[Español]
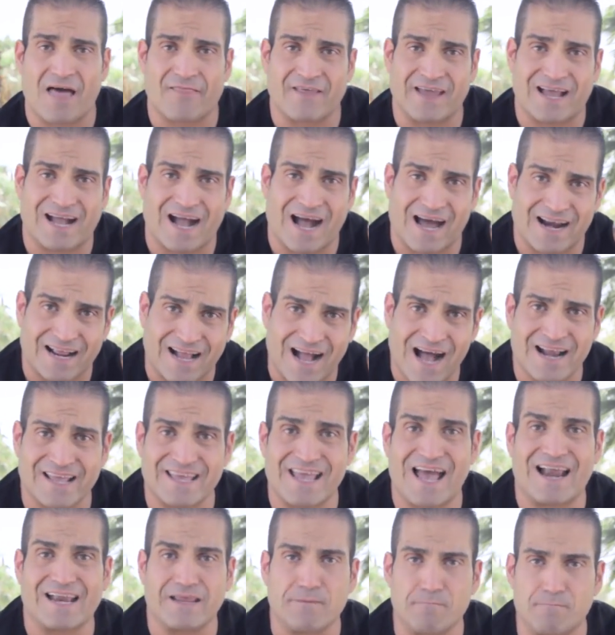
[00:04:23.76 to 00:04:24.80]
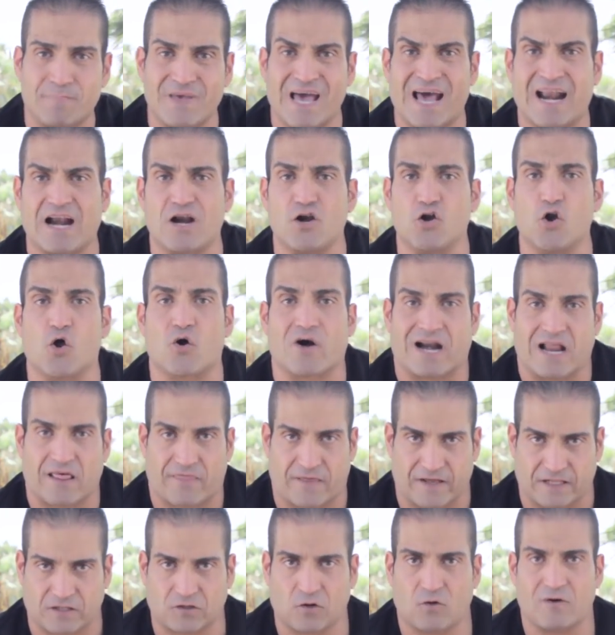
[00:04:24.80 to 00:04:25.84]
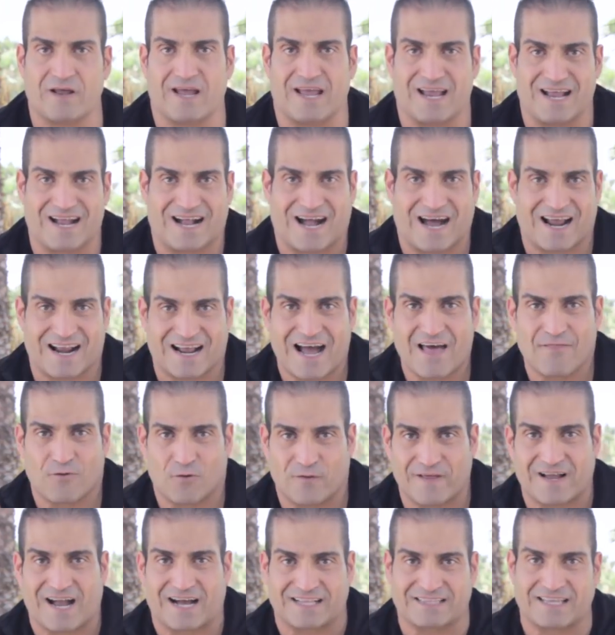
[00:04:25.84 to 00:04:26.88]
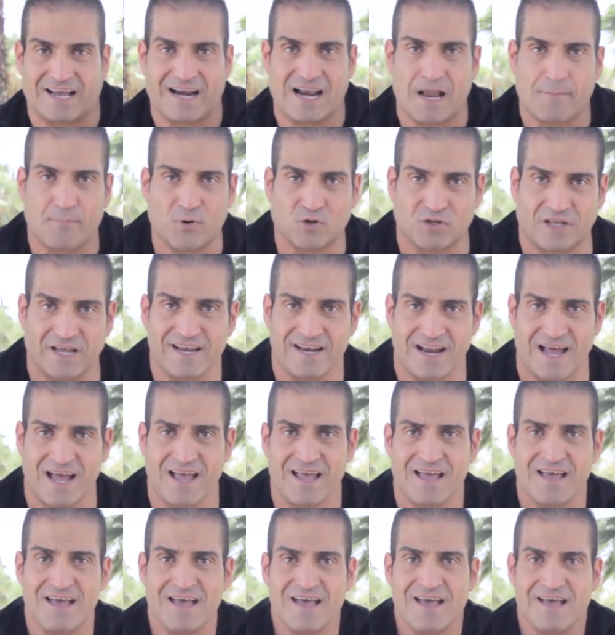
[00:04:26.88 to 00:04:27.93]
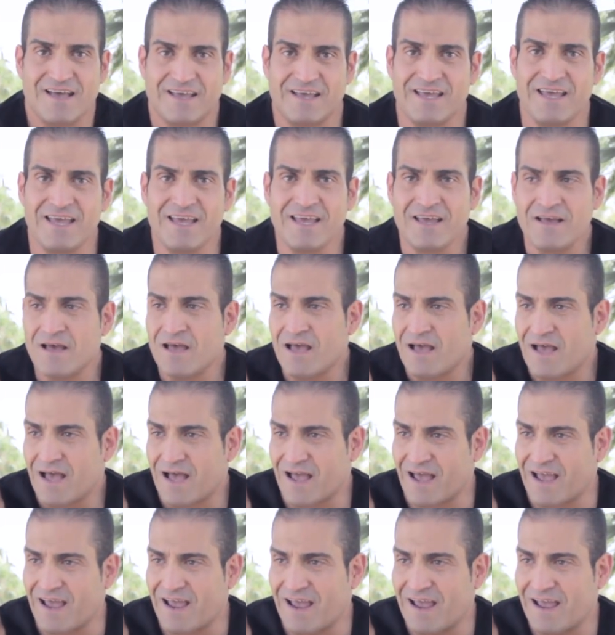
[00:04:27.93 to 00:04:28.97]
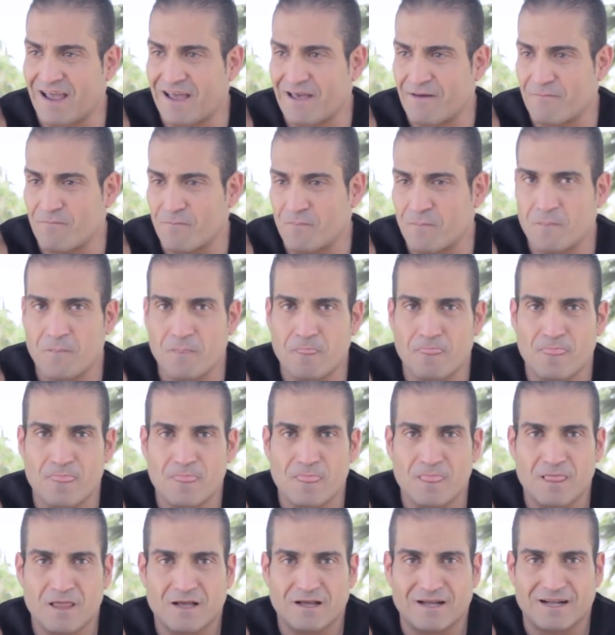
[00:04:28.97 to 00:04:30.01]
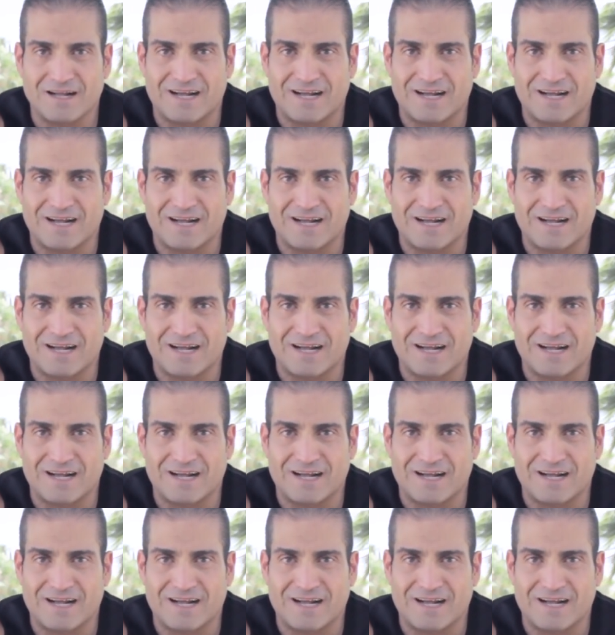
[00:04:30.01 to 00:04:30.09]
descargar y a limpiar los receptores encargados de captar la proteína y em,